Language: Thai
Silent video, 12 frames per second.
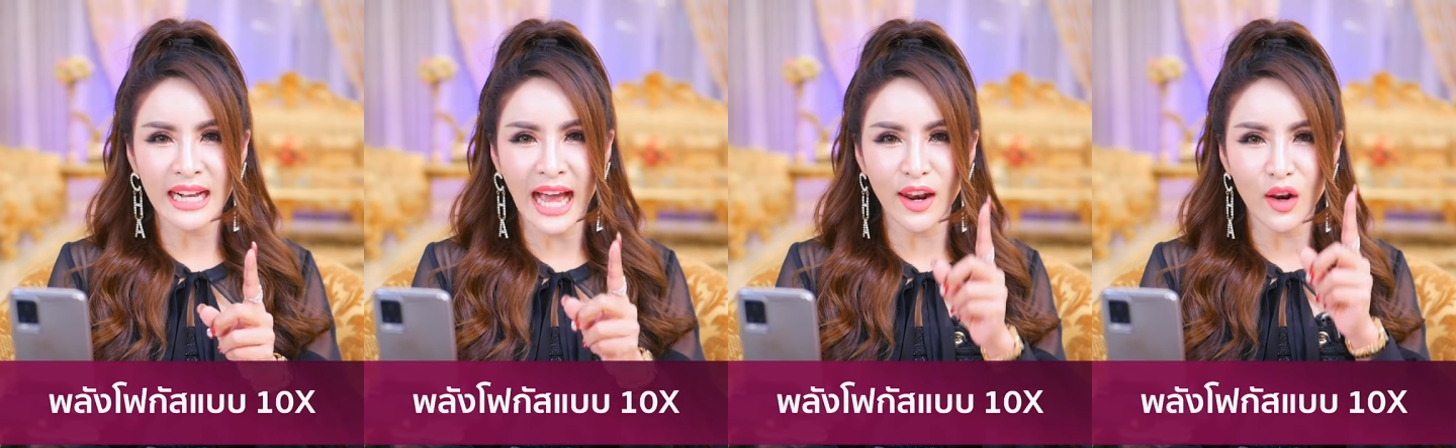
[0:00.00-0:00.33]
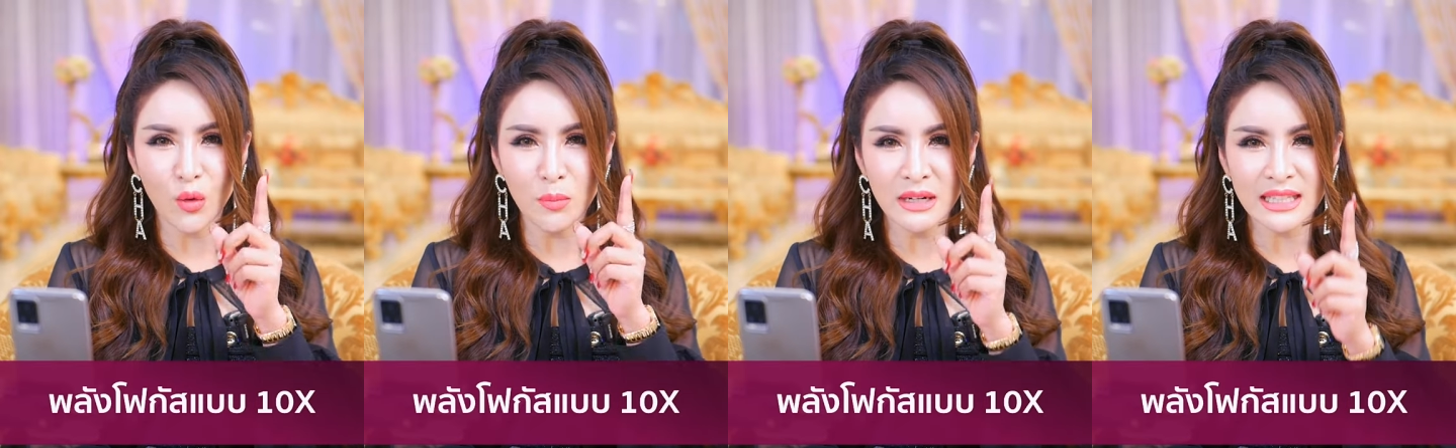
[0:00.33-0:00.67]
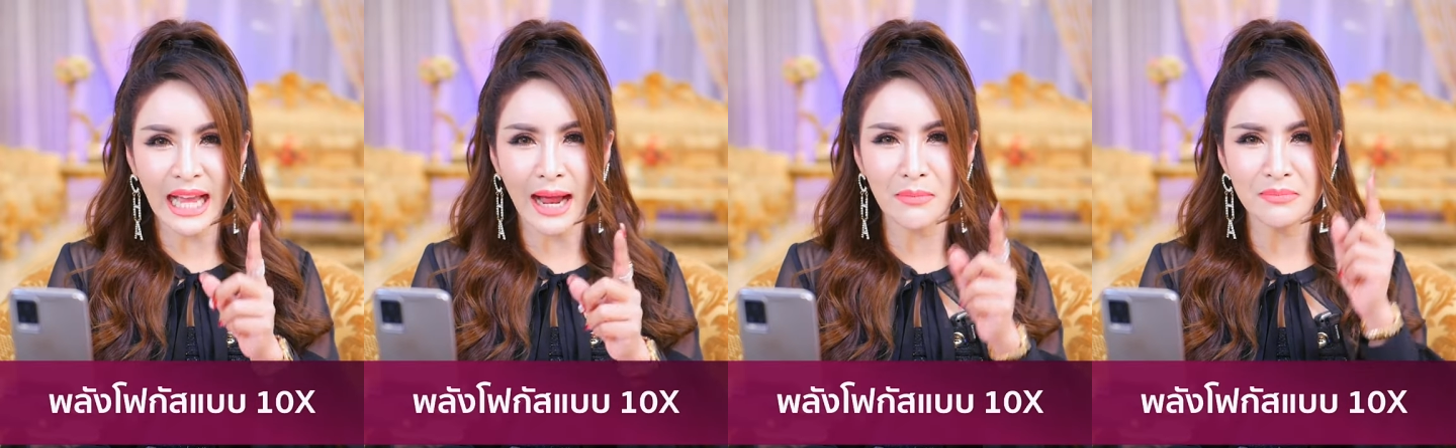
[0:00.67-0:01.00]
การลงมือ
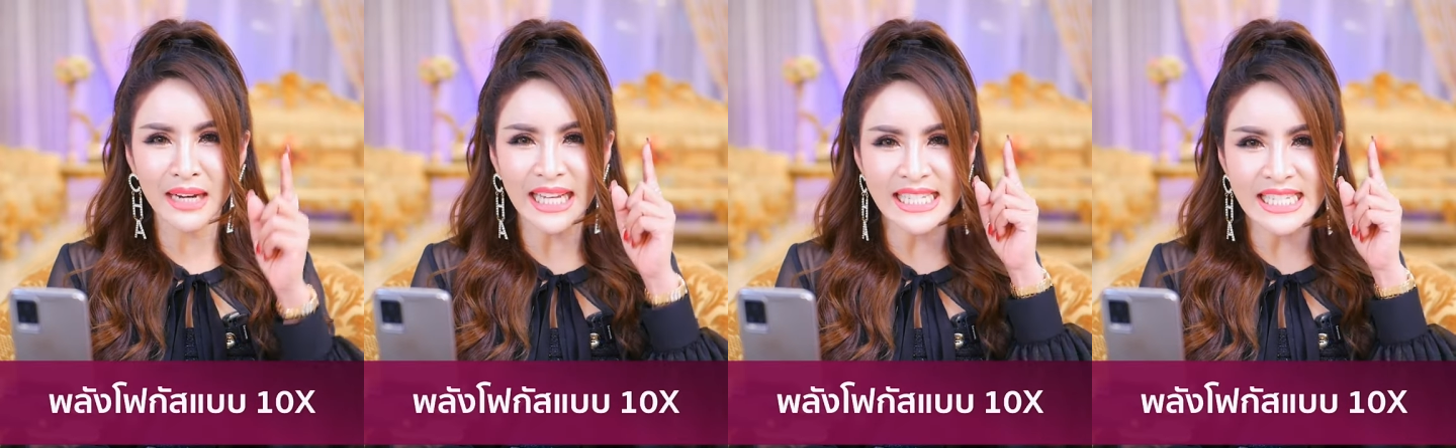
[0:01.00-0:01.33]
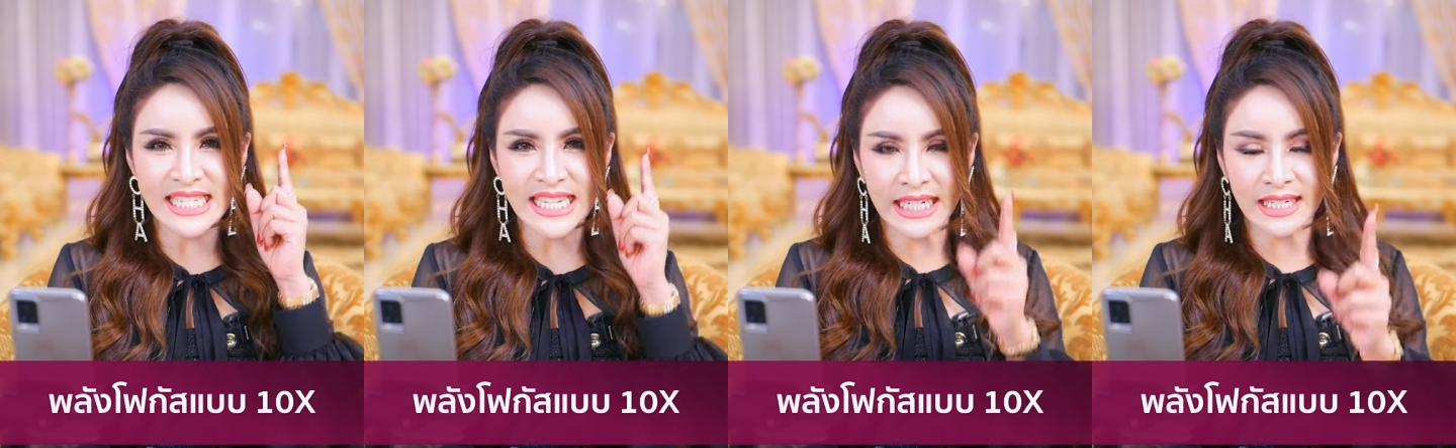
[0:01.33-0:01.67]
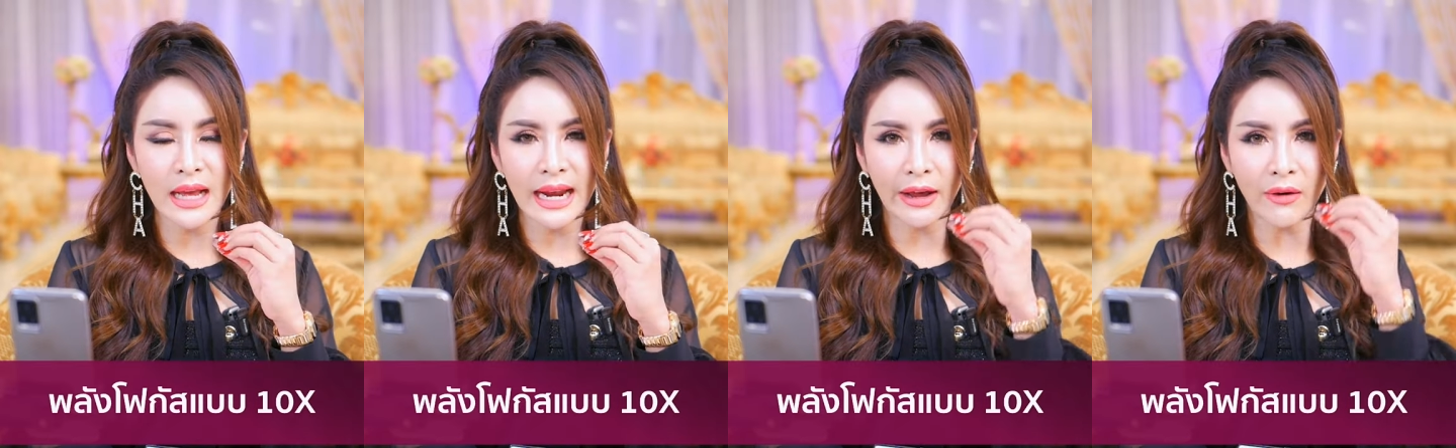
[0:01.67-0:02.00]
ทำในจิต
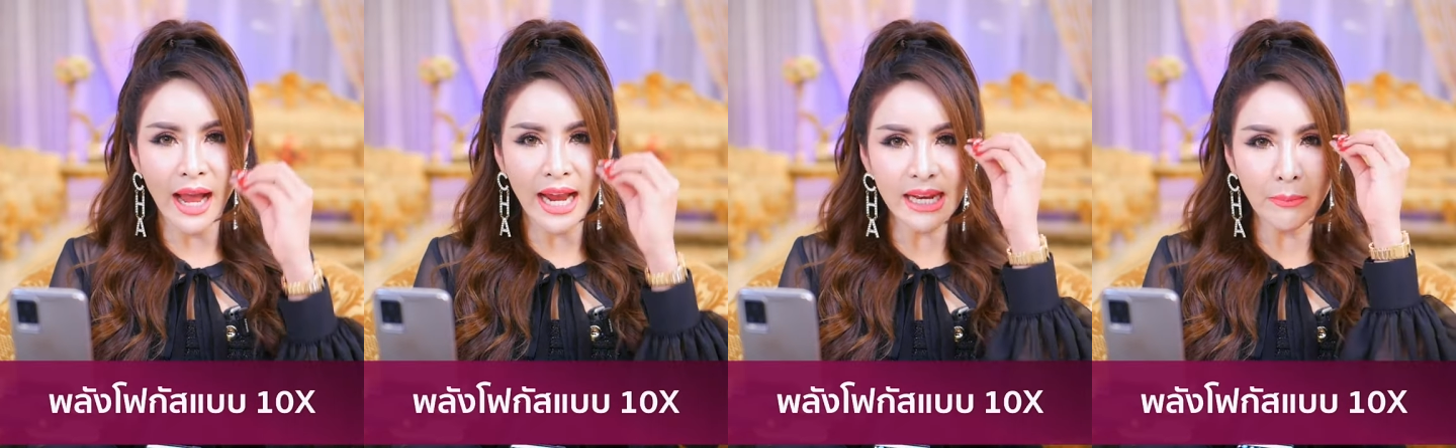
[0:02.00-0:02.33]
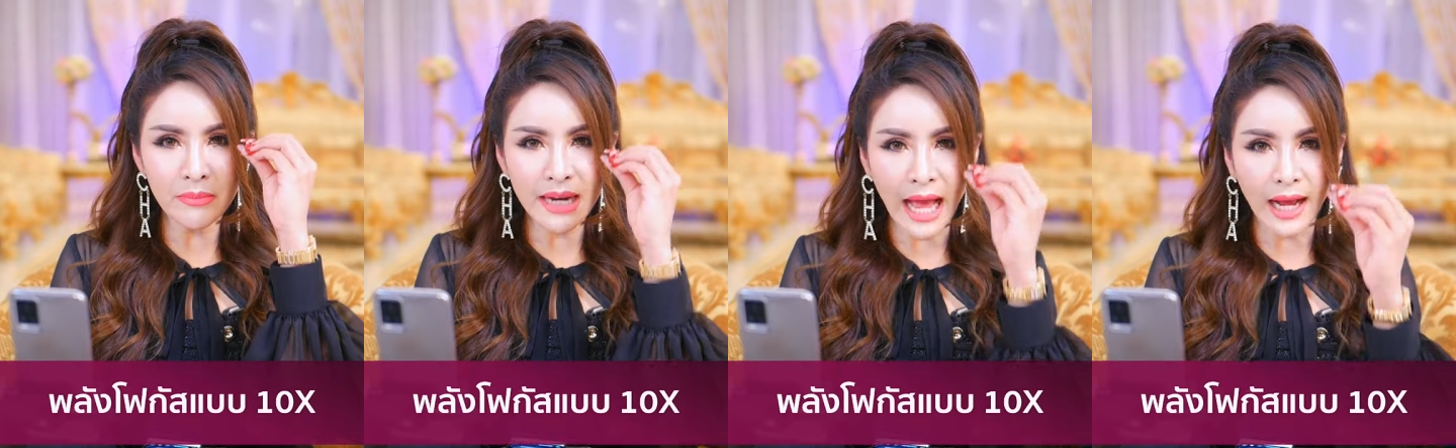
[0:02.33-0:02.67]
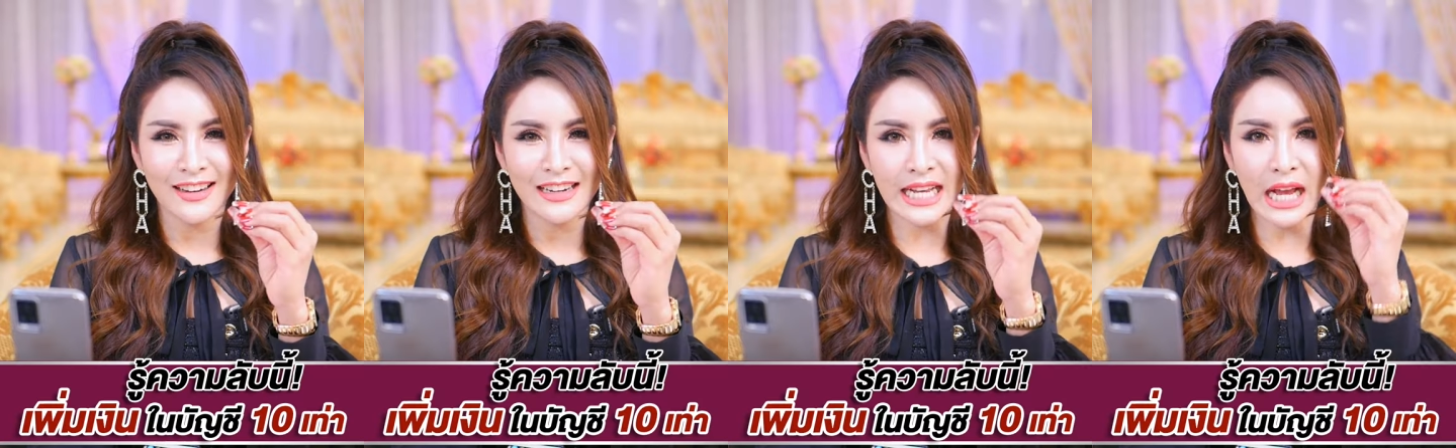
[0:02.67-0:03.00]
เราให้น้ำหนัก
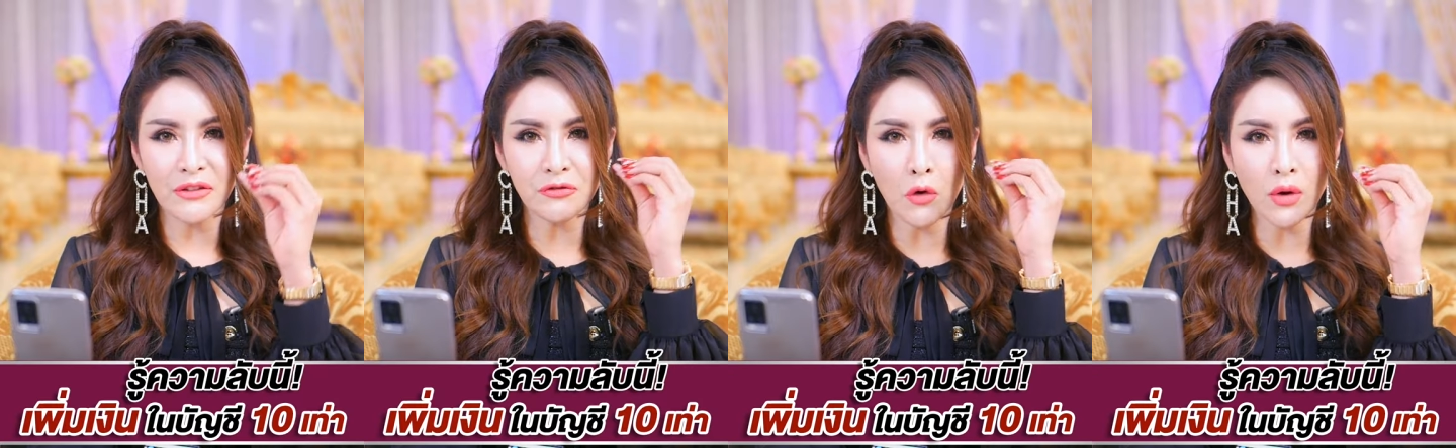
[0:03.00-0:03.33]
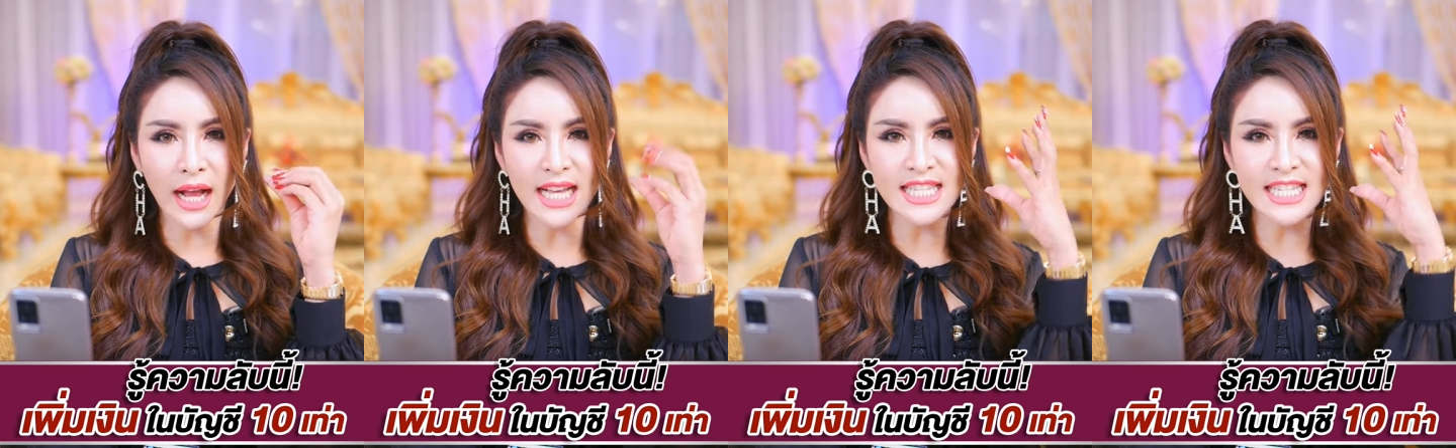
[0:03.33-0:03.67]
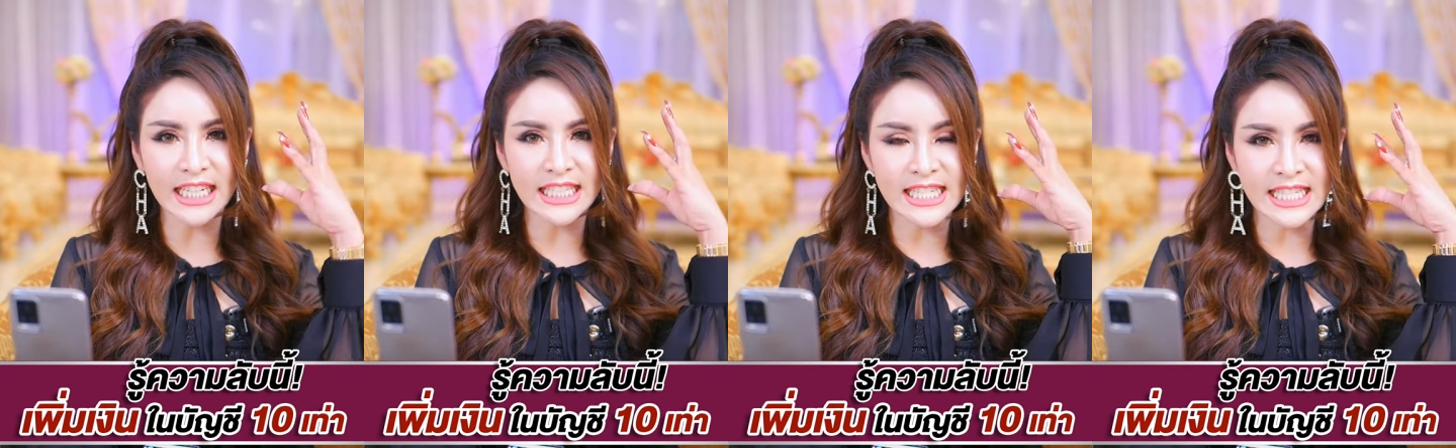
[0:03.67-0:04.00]
ในการโฟกัส
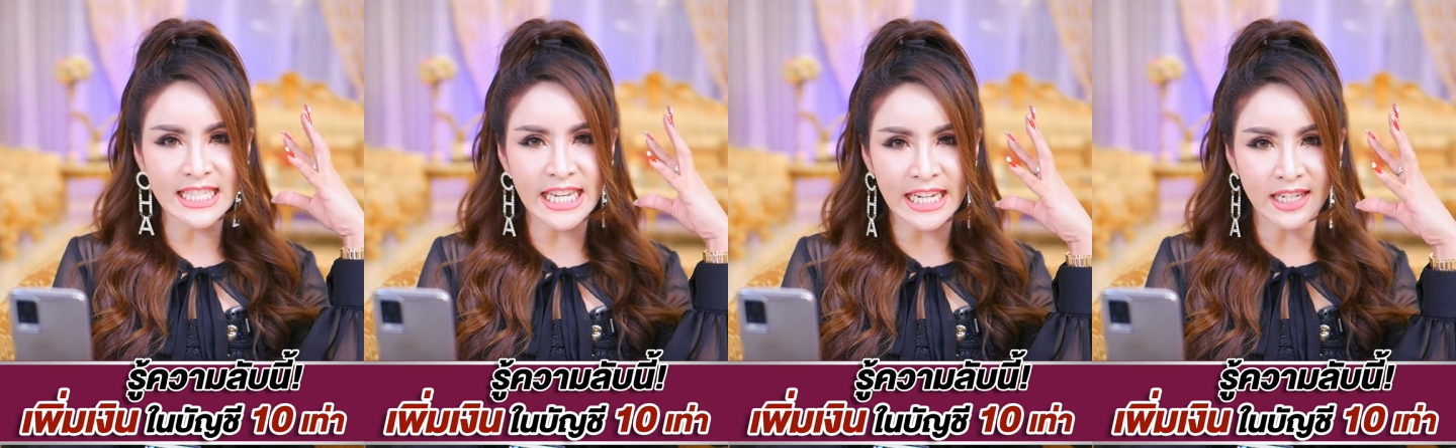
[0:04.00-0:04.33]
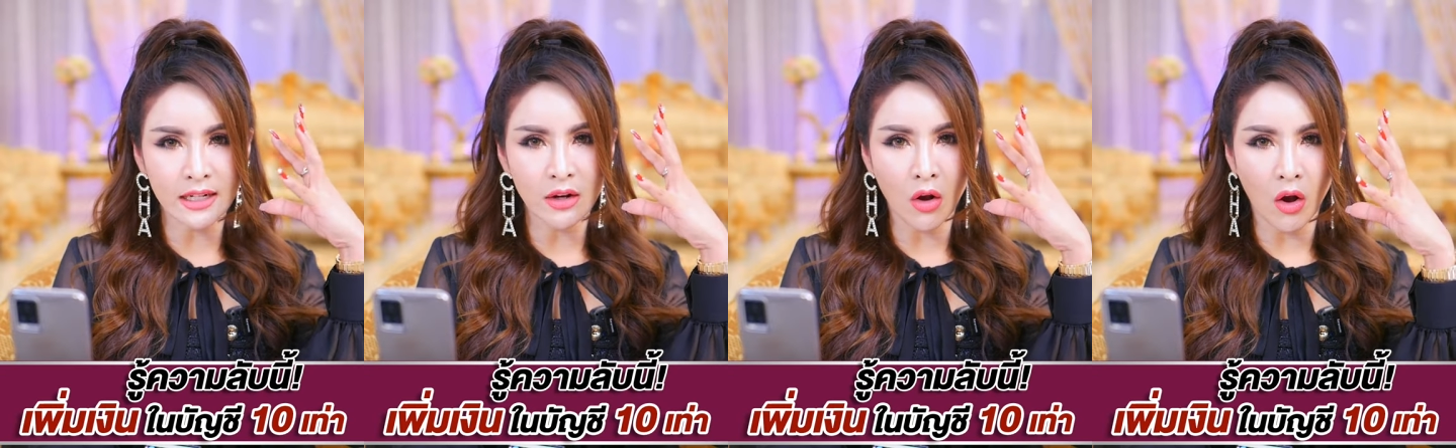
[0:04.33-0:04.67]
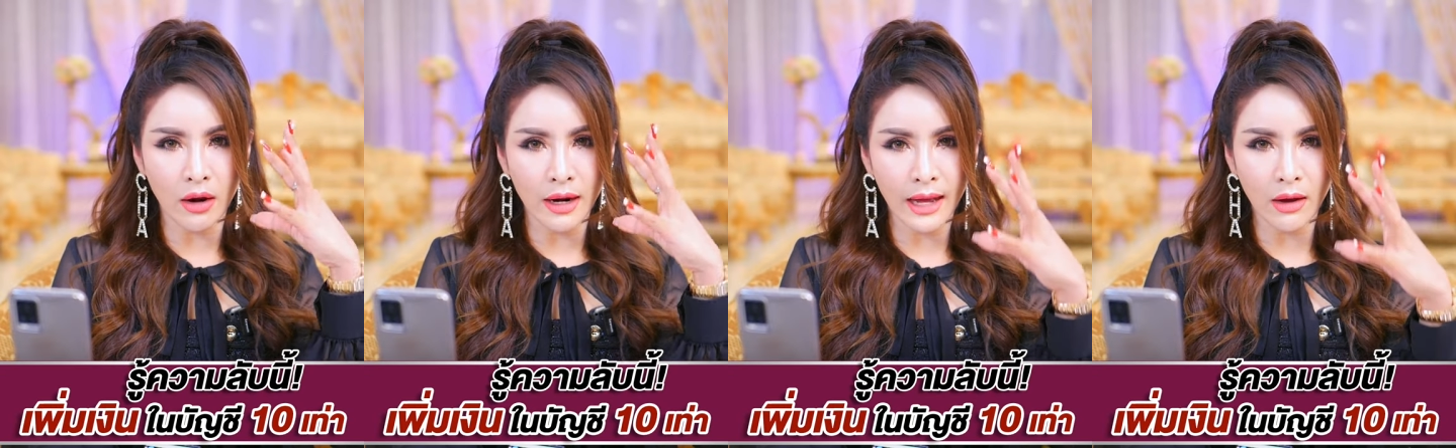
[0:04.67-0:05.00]
จากจิตขอ
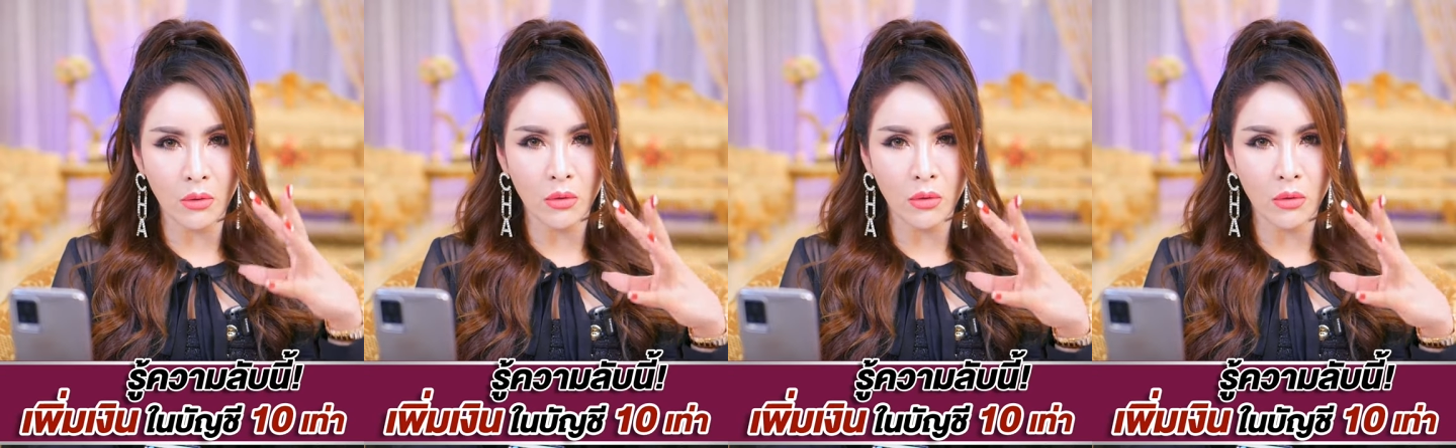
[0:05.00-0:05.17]
งเรา